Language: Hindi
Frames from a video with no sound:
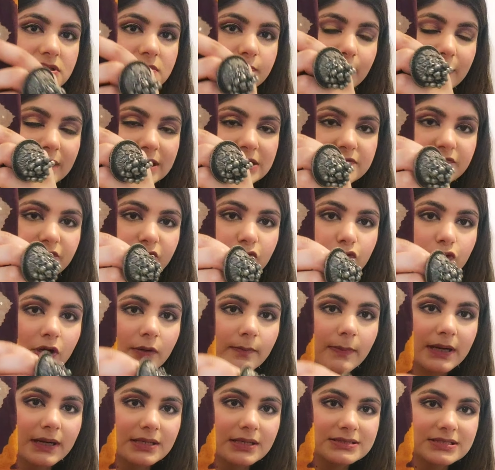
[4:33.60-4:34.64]
प्लस वुडन
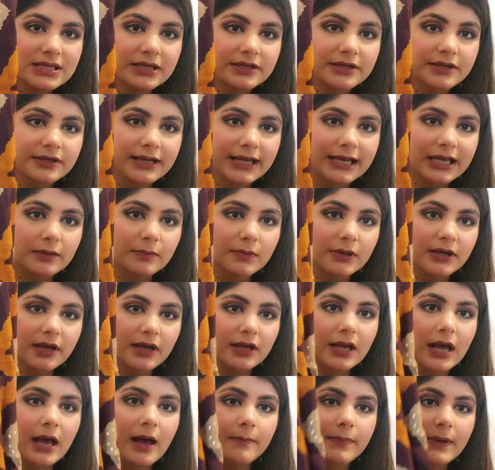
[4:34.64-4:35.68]
बटन की डिटेलिंग मिल रही है
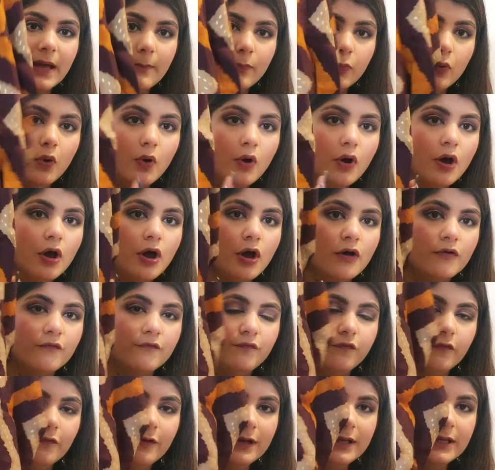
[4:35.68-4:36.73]
यहाँ पे आपको
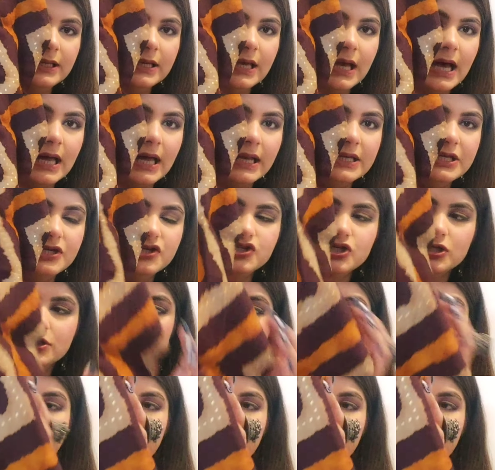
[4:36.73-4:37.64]
फुल यहाँ नीचे तक